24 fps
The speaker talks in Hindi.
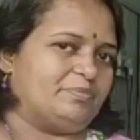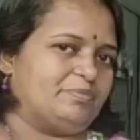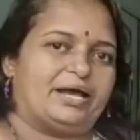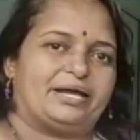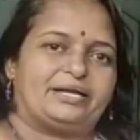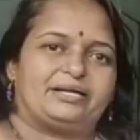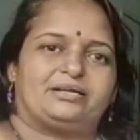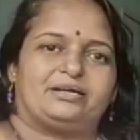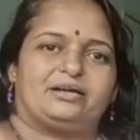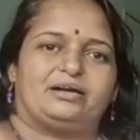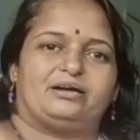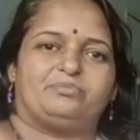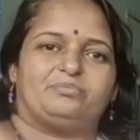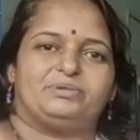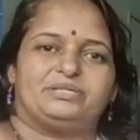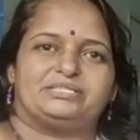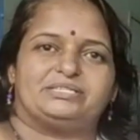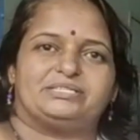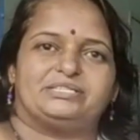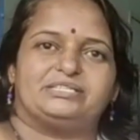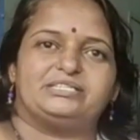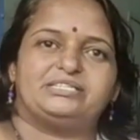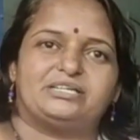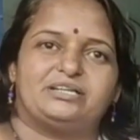बैग का
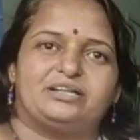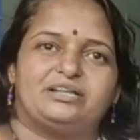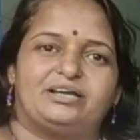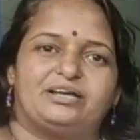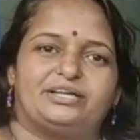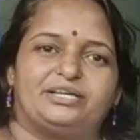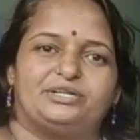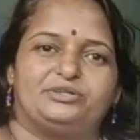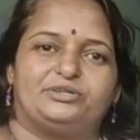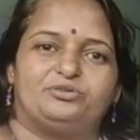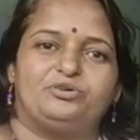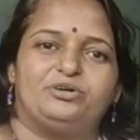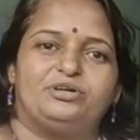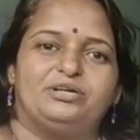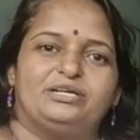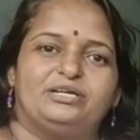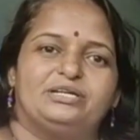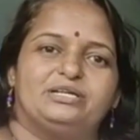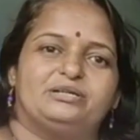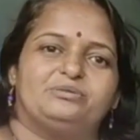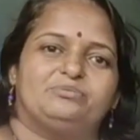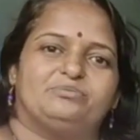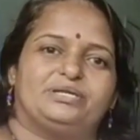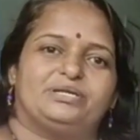बिजनेस चला रही हूँ
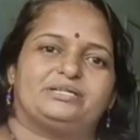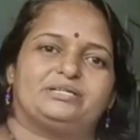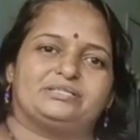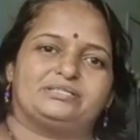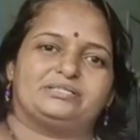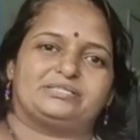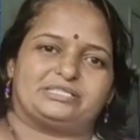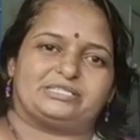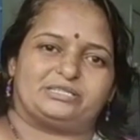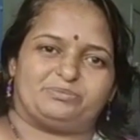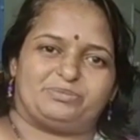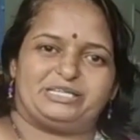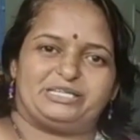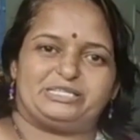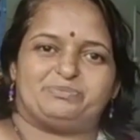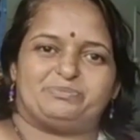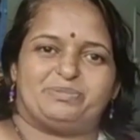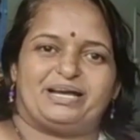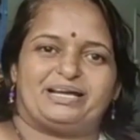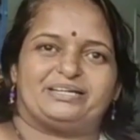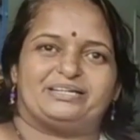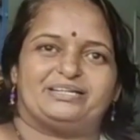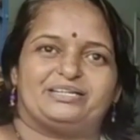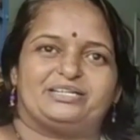मैं कस्टमाइज
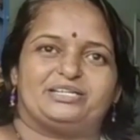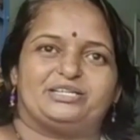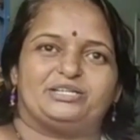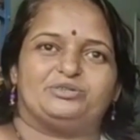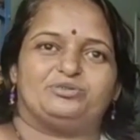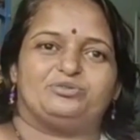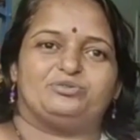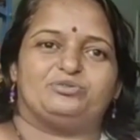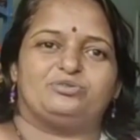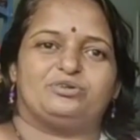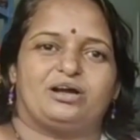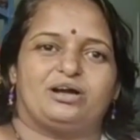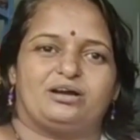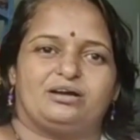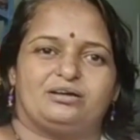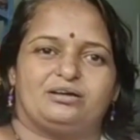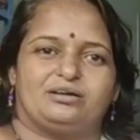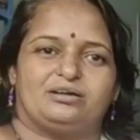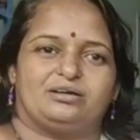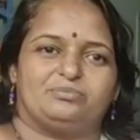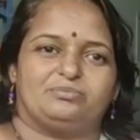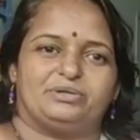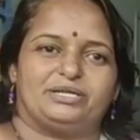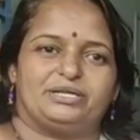बैग करती
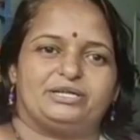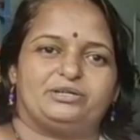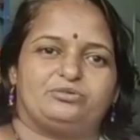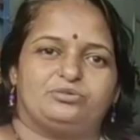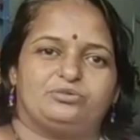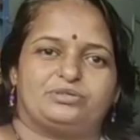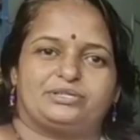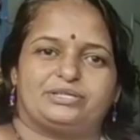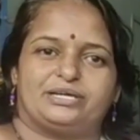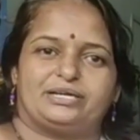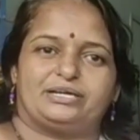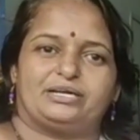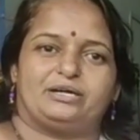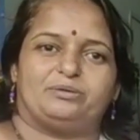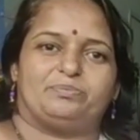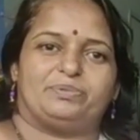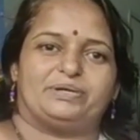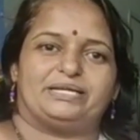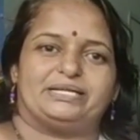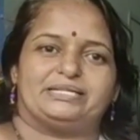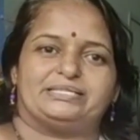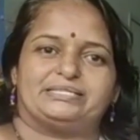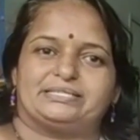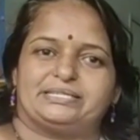हूँ मेरे खुद के
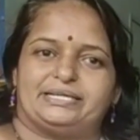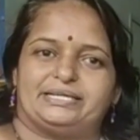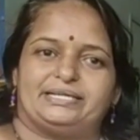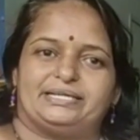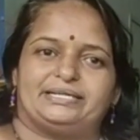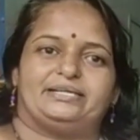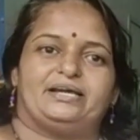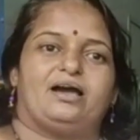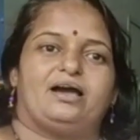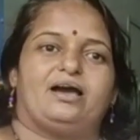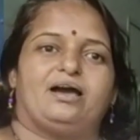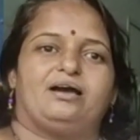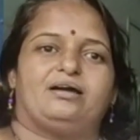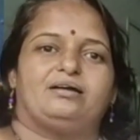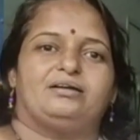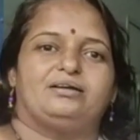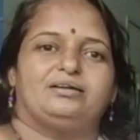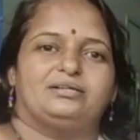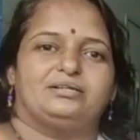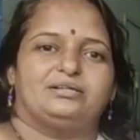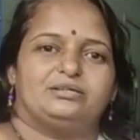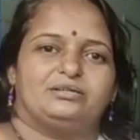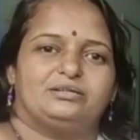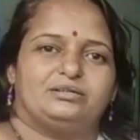कपड़े से या
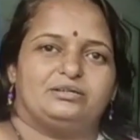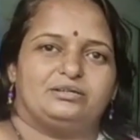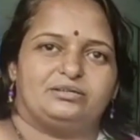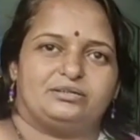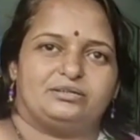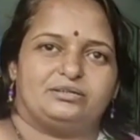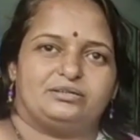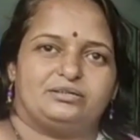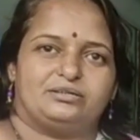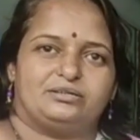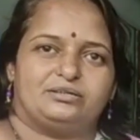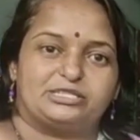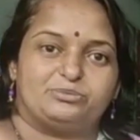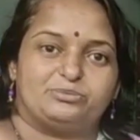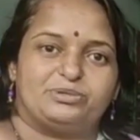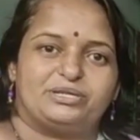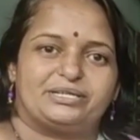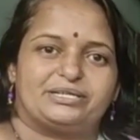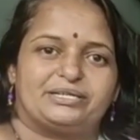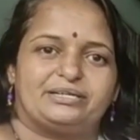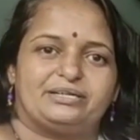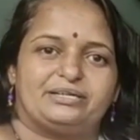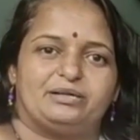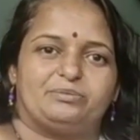
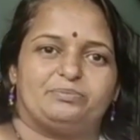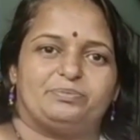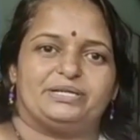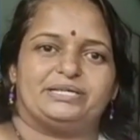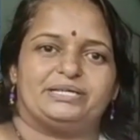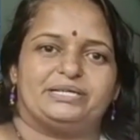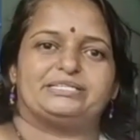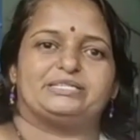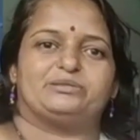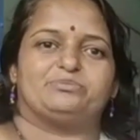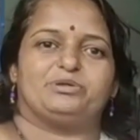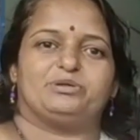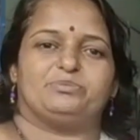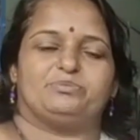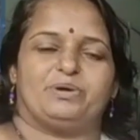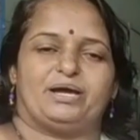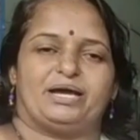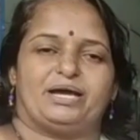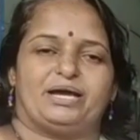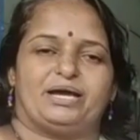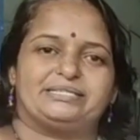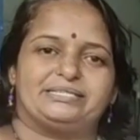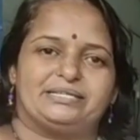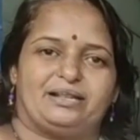कस्टमर के कपड़े से मैं
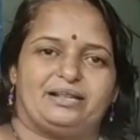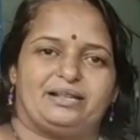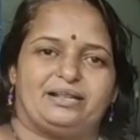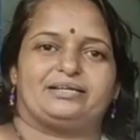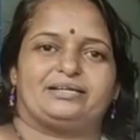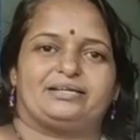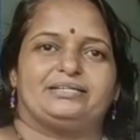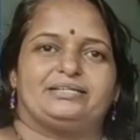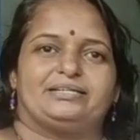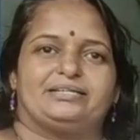बैग सिला के